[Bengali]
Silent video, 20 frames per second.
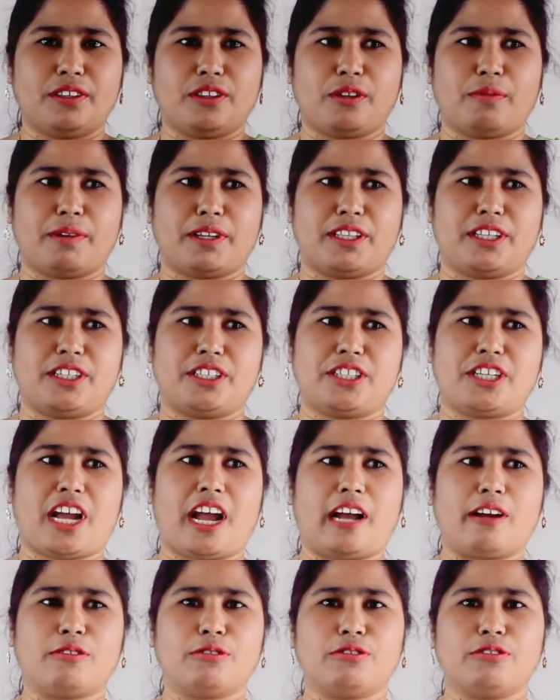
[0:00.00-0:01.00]
তোমাদের
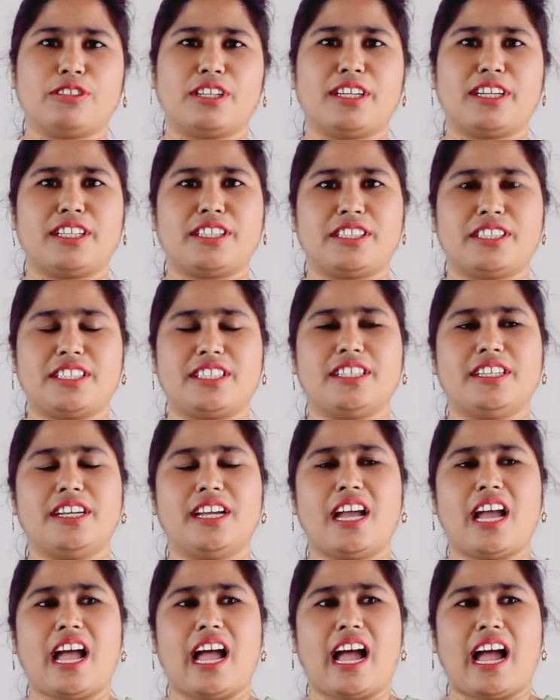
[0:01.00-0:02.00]
স্বাগত জানাচ্ছি
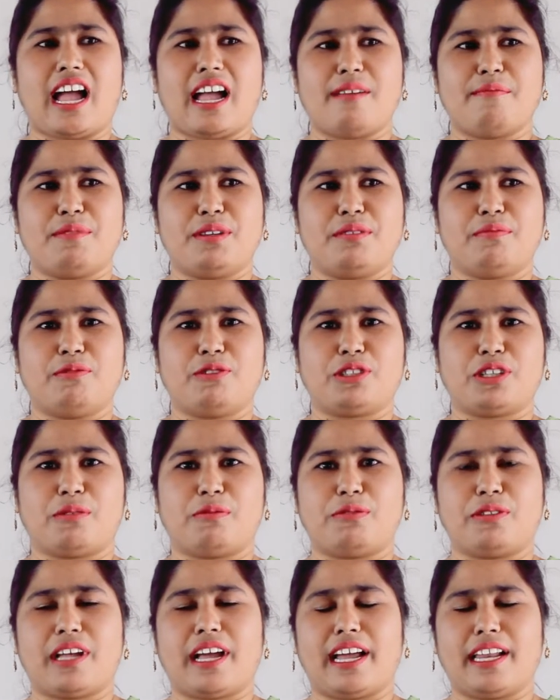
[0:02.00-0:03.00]
আমি
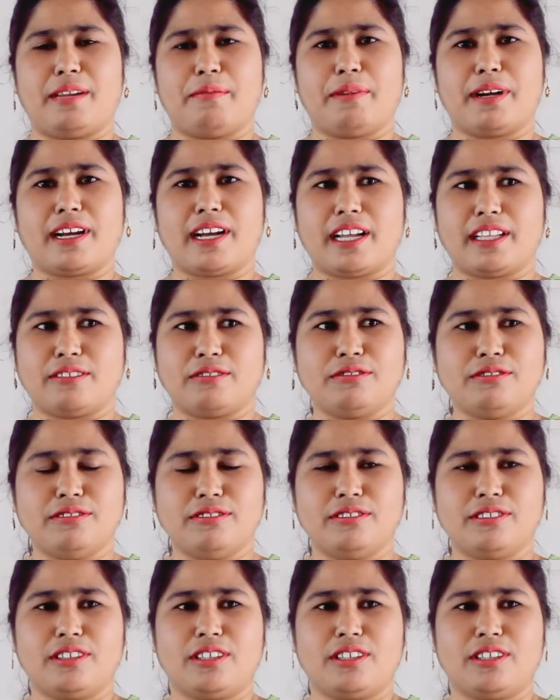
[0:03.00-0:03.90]
মোসামদ হালিমা খাতুন